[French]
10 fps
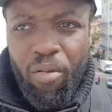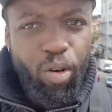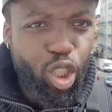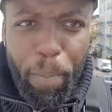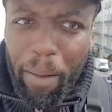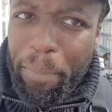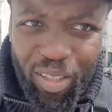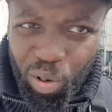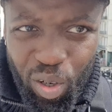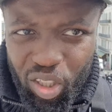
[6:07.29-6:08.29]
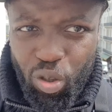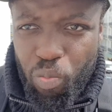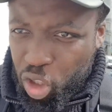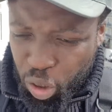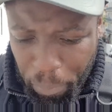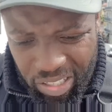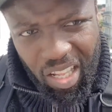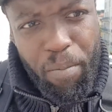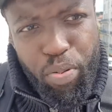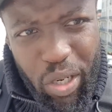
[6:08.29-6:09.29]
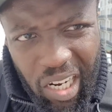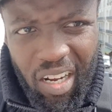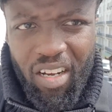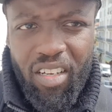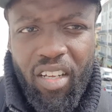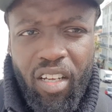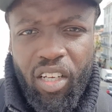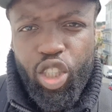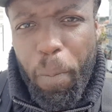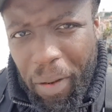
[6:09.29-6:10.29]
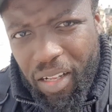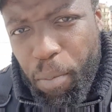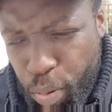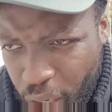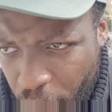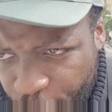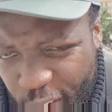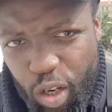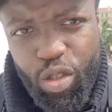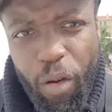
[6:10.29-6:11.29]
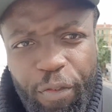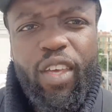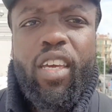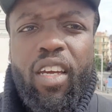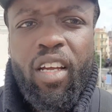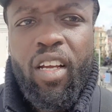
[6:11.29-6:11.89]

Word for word: Moi, je te parle pas de religion. Moi, je te parle d'un bouquin, là. Je te parle d'un bouquin philosophique.